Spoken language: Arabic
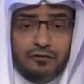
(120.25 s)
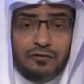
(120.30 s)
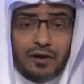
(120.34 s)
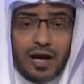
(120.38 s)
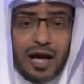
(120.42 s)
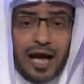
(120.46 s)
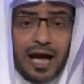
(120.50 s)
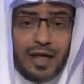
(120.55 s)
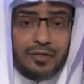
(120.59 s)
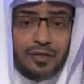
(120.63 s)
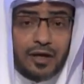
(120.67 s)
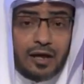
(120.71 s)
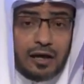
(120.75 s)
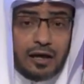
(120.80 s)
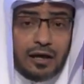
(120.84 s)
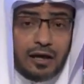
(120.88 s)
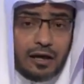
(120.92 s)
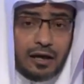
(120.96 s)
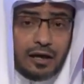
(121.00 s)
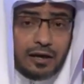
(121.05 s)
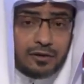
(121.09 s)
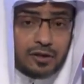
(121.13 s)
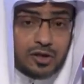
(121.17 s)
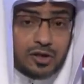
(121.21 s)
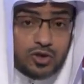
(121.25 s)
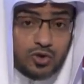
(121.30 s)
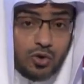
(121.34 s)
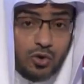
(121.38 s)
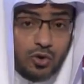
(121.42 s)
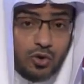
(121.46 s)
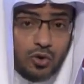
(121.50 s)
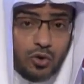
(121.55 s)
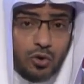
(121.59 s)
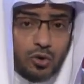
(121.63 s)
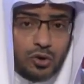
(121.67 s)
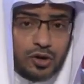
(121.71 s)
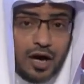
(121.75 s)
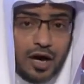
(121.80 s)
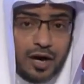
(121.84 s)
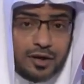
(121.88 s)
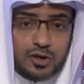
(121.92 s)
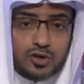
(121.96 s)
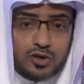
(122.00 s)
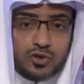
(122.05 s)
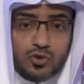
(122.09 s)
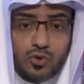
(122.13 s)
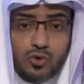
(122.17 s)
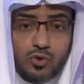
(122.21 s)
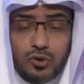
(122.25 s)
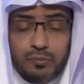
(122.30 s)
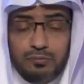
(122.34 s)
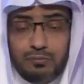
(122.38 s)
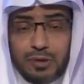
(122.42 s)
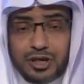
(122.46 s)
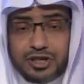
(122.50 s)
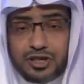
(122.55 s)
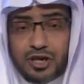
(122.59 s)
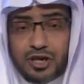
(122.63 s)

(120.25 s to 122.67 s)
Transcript: فهذا الرسول هنا رسول